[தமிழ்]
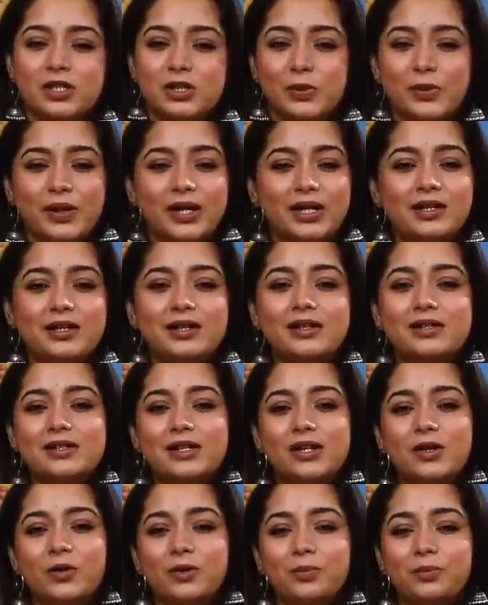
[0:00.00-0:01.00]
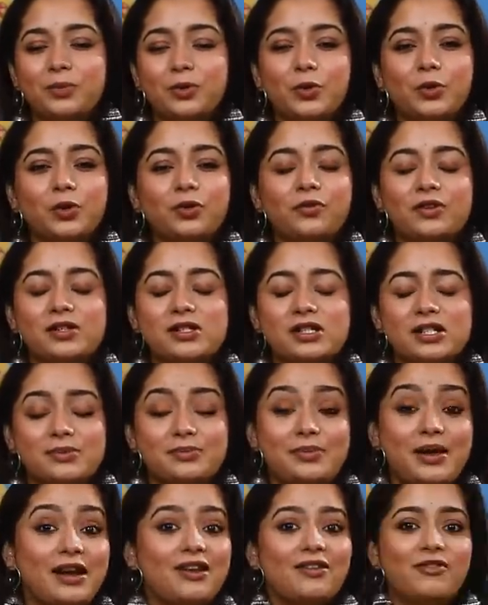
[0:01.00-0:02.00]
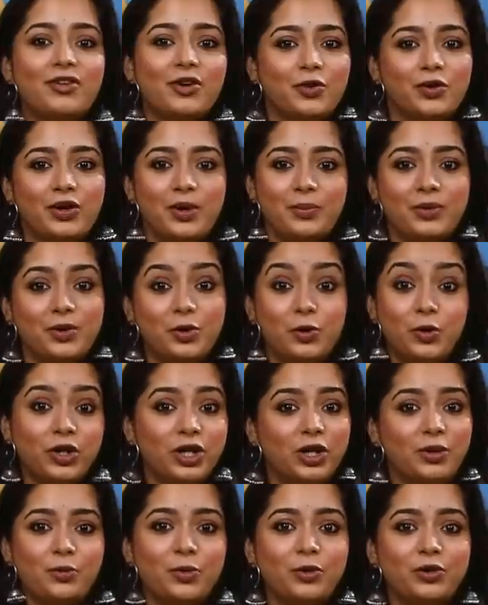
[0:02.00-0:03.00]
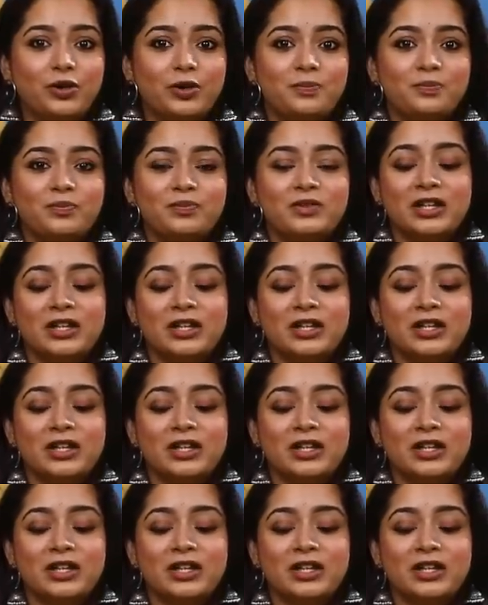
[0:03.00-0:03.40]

ஸ்வீட்னஸ்லேயே ஒரு பியூட்டிஃபுல் ஸ்மெல் வரும் நம்ம குடிக்கும்போது